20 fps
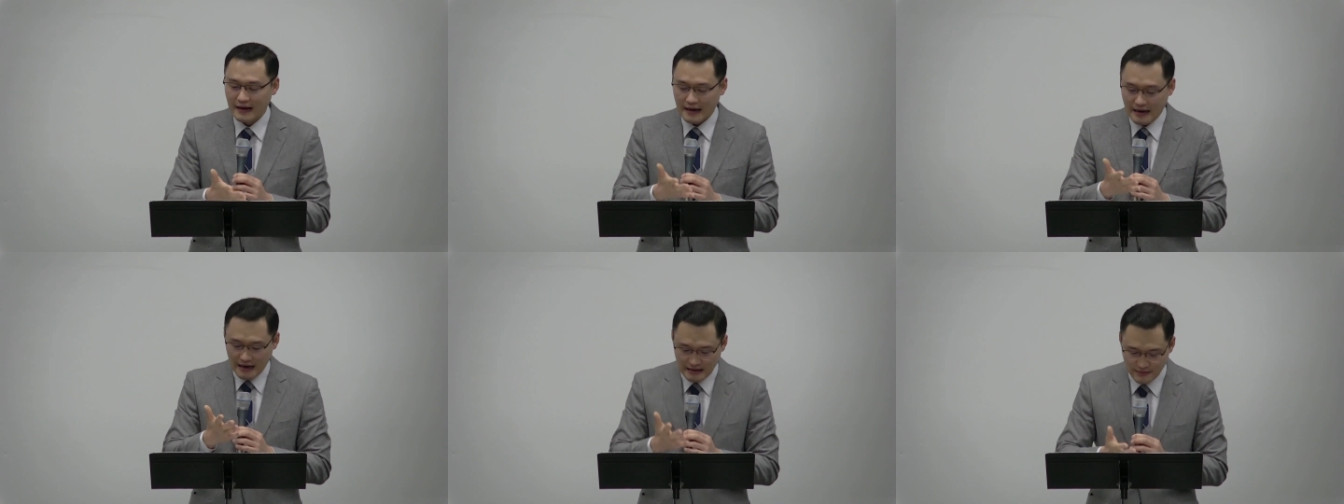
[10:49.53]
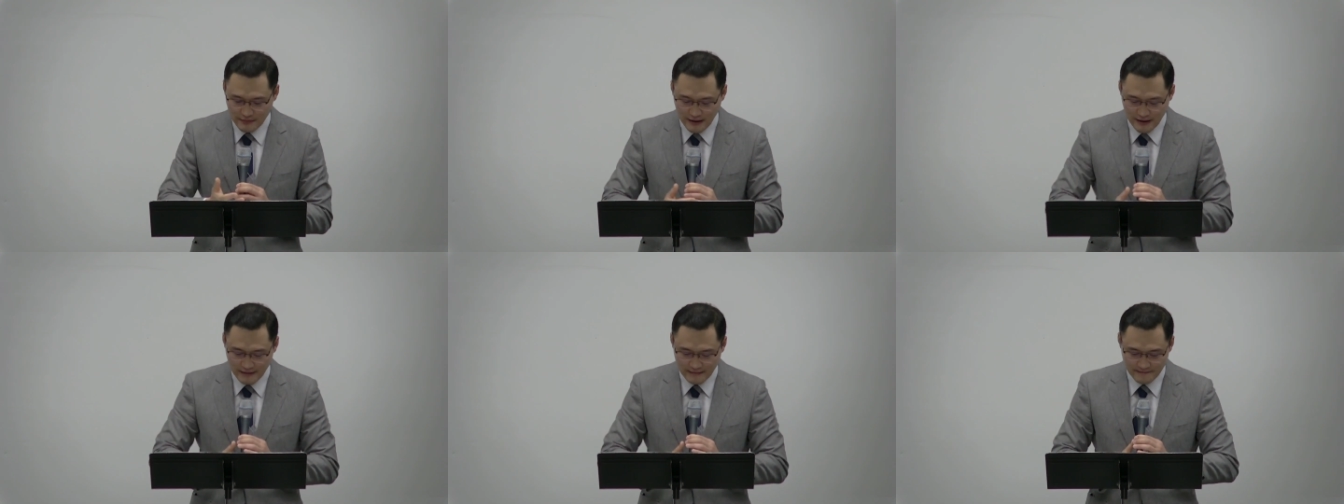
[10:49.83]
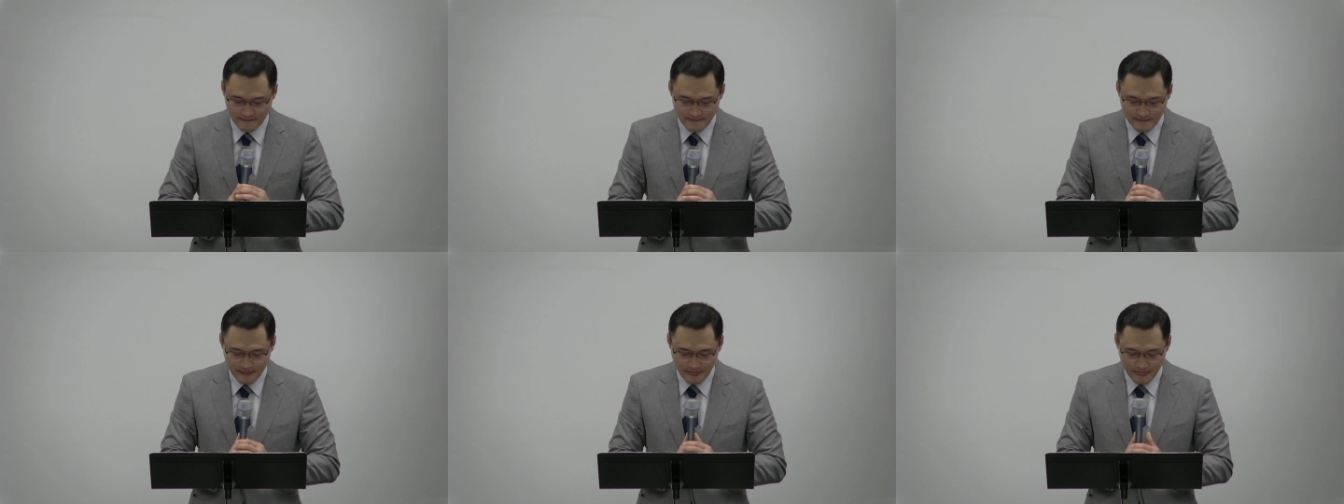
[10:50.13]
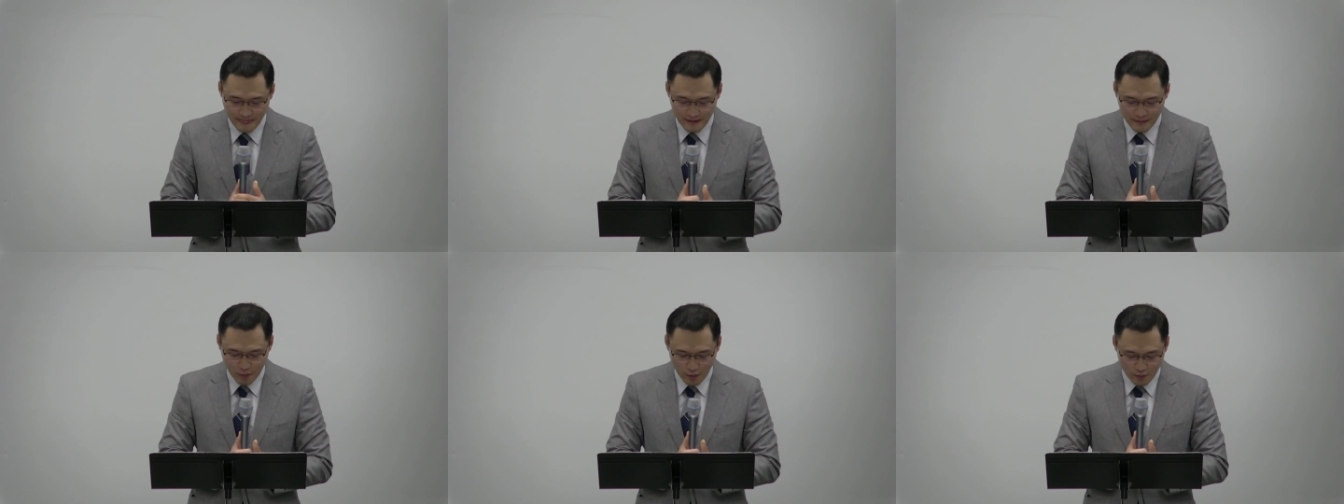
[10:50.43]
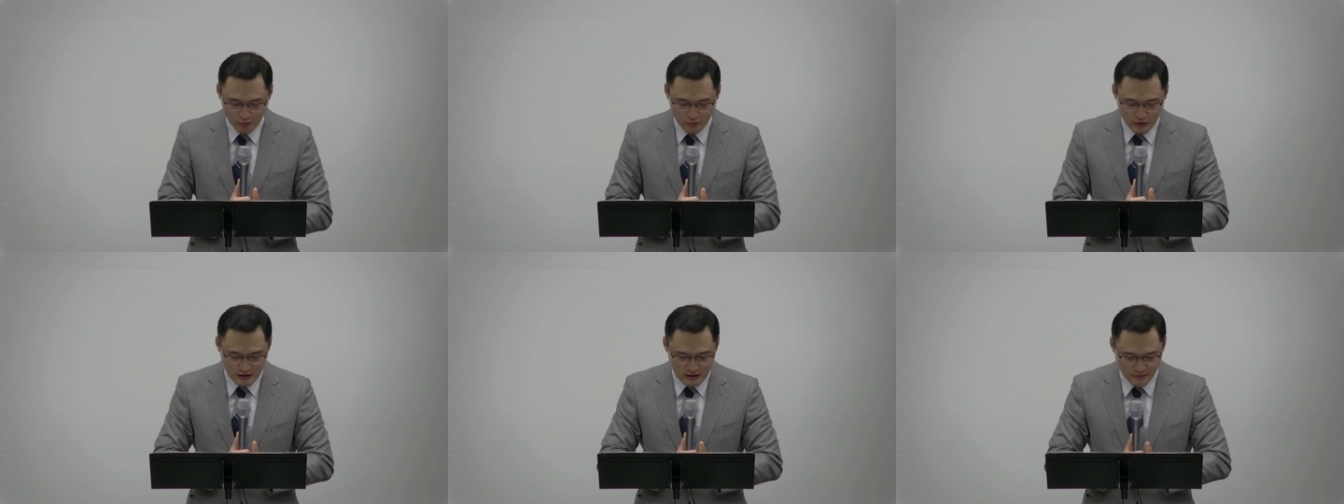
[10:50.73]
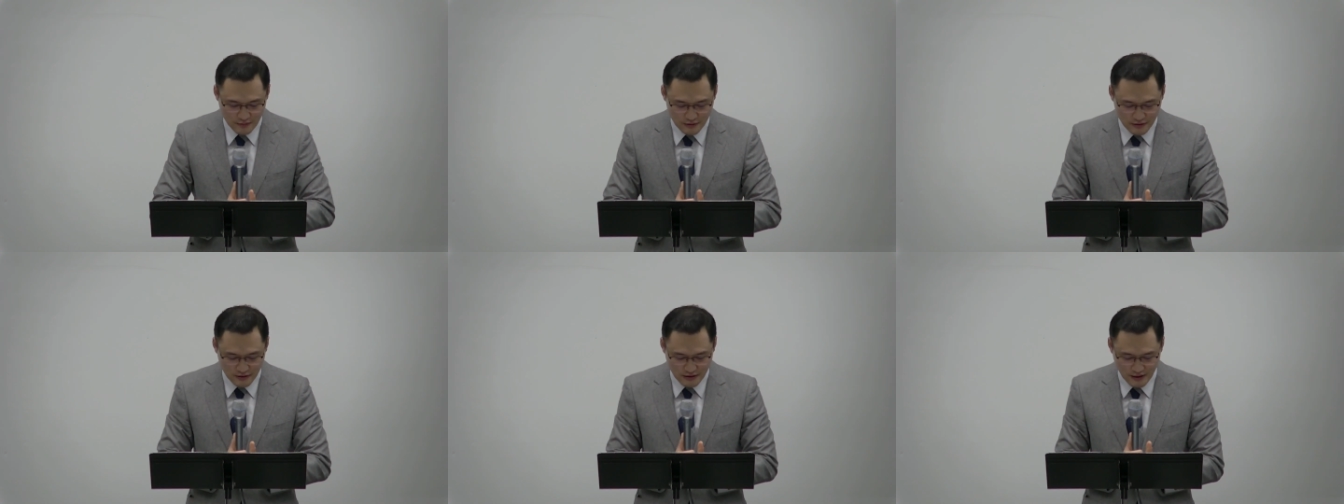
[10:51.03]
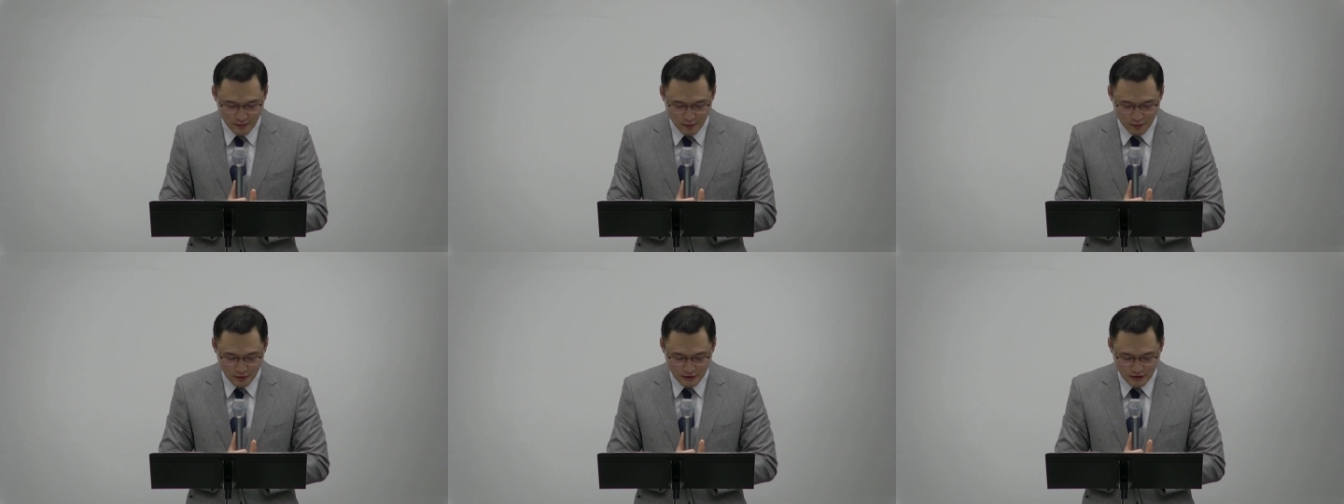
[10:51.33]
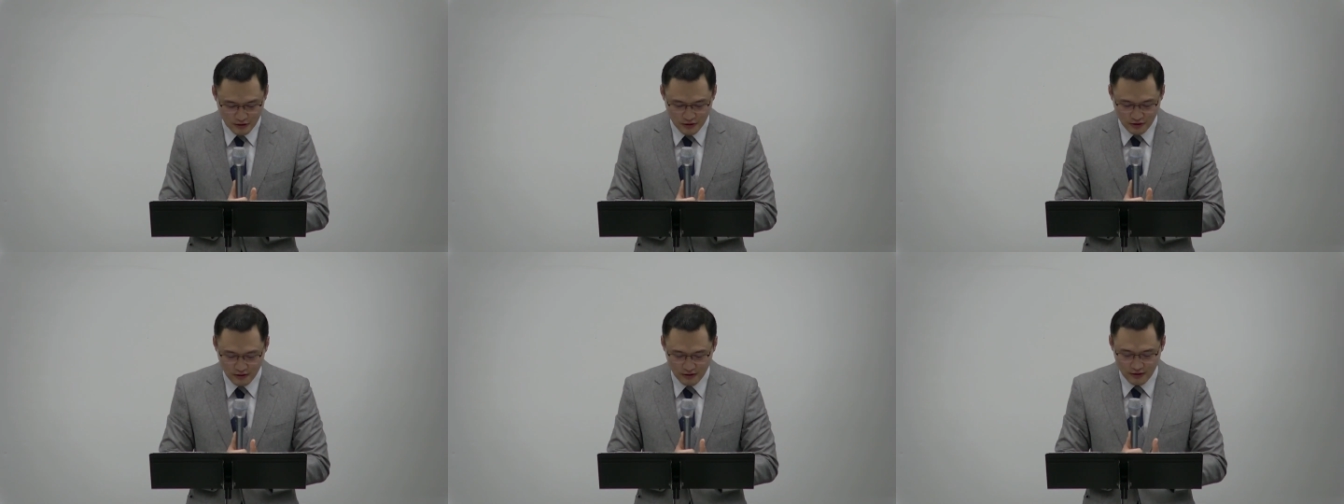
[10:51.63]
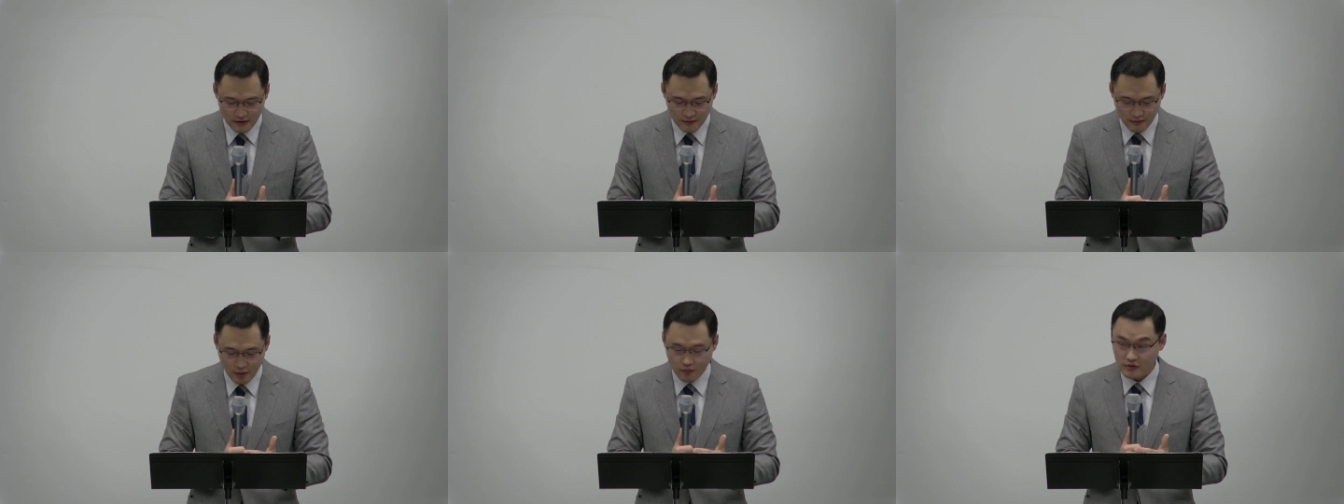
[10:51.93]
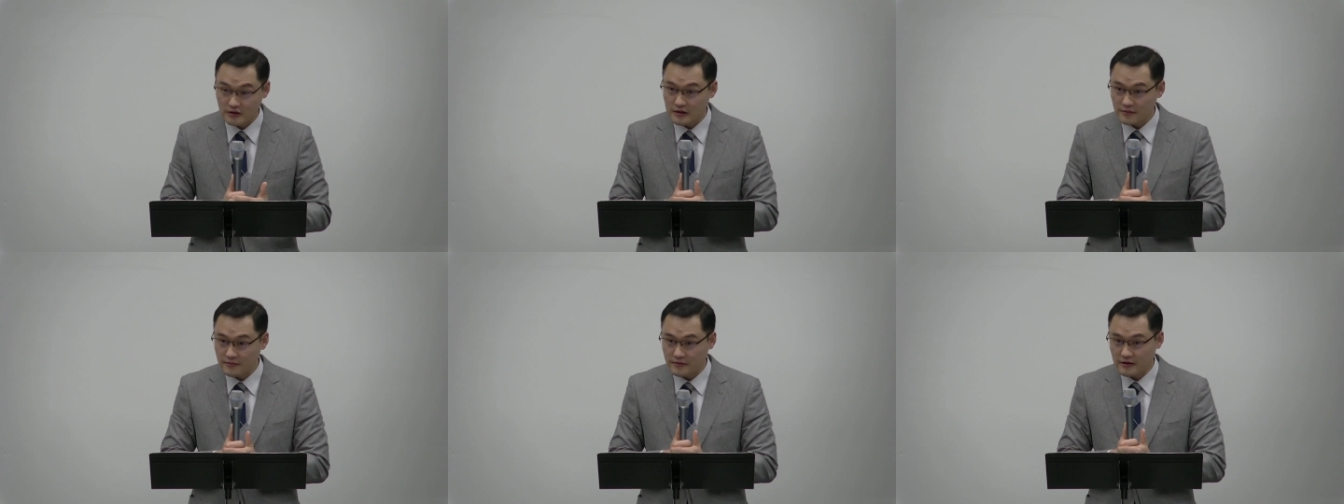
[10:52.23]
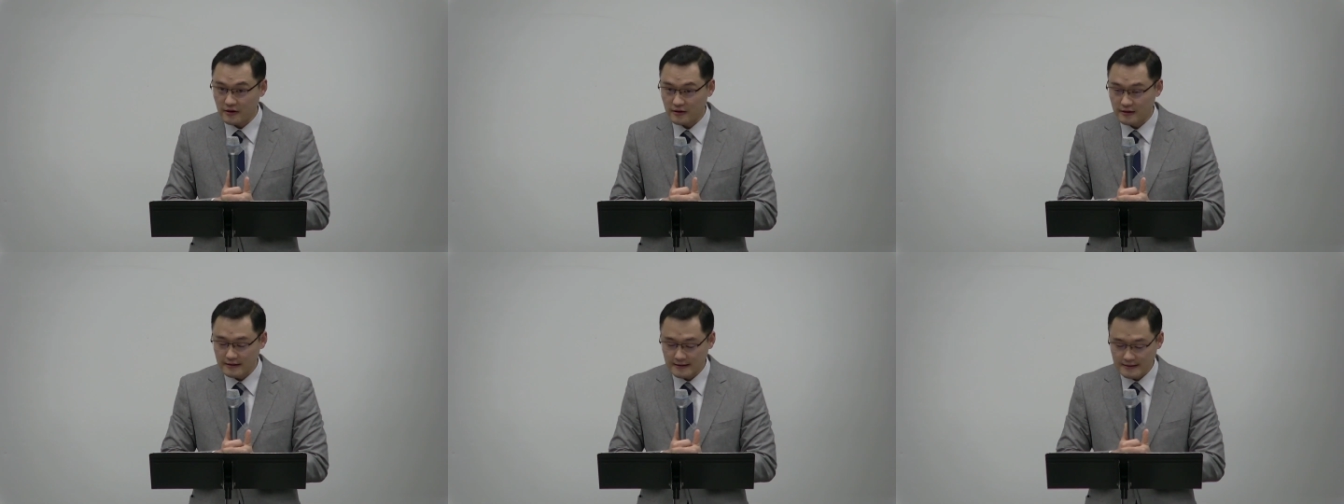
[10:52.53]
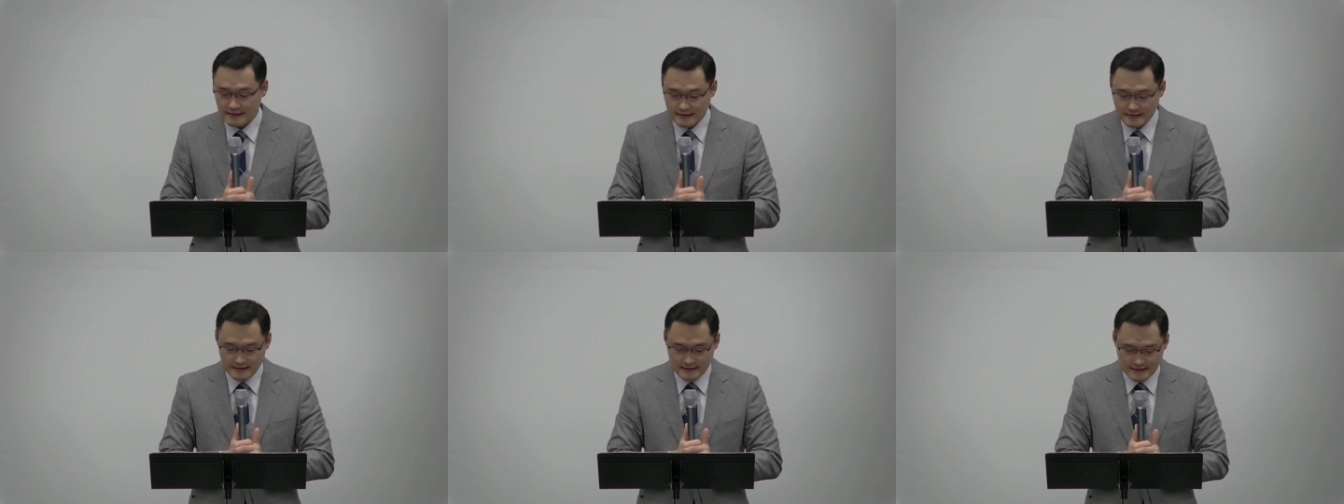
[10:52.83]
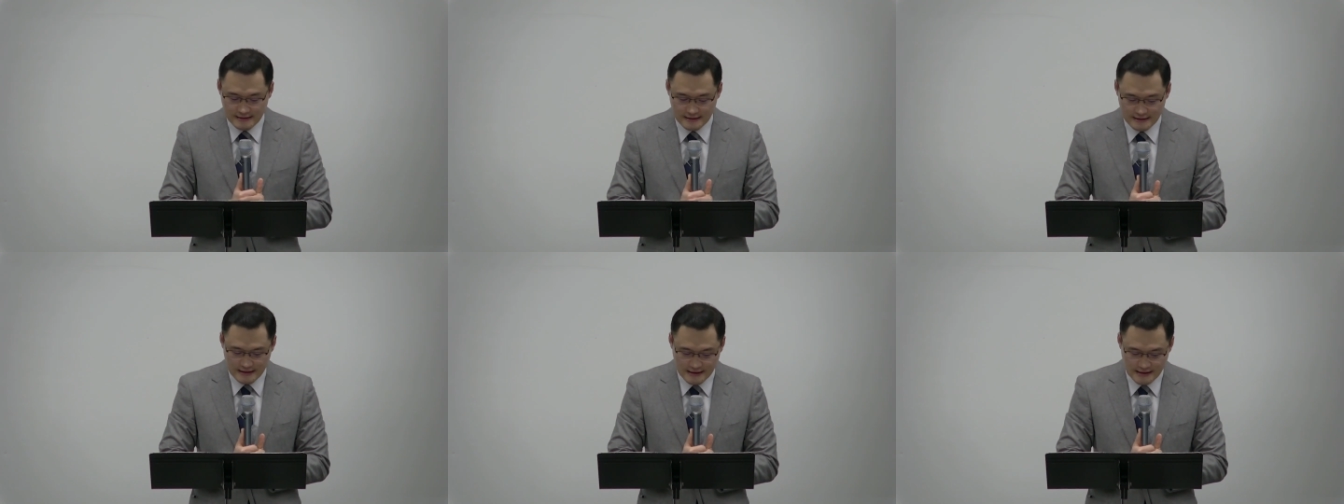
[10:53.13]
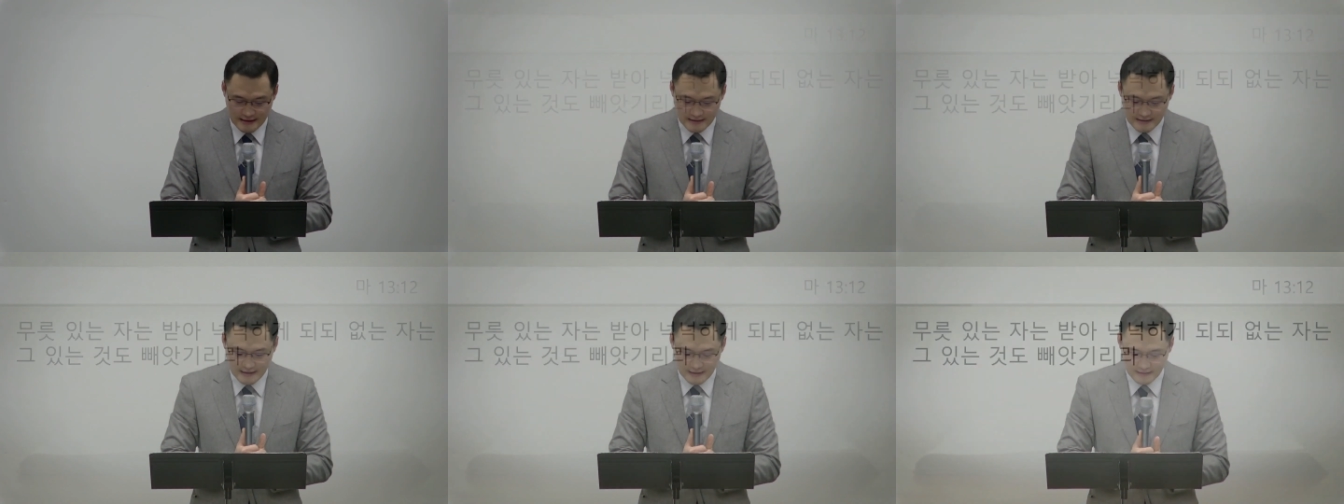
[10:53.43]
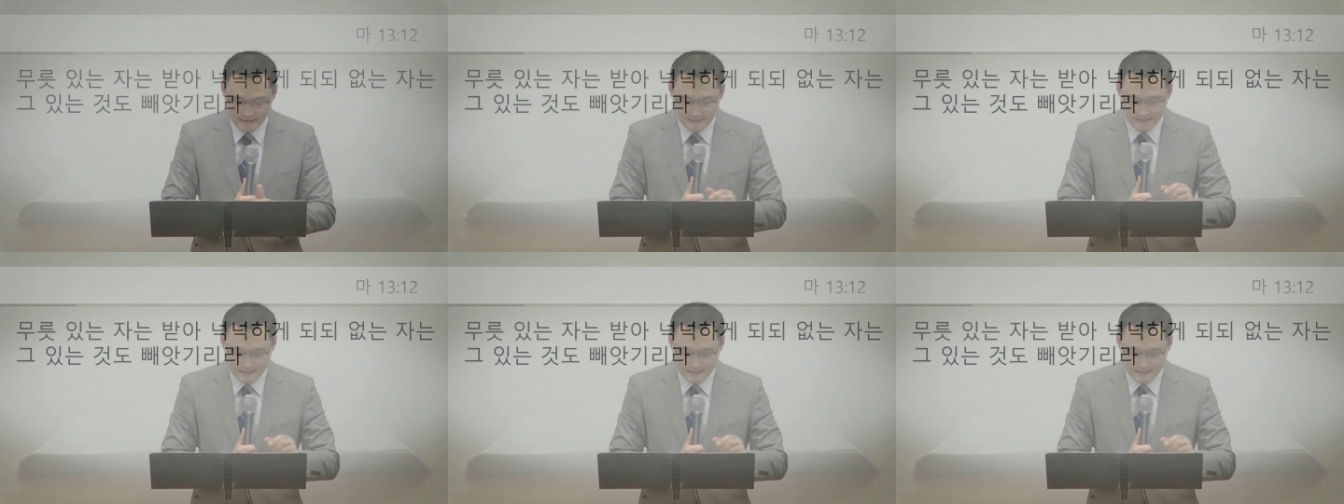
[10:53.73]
하지만 본문 12절에 한번 보시죠. 본문 12절 시작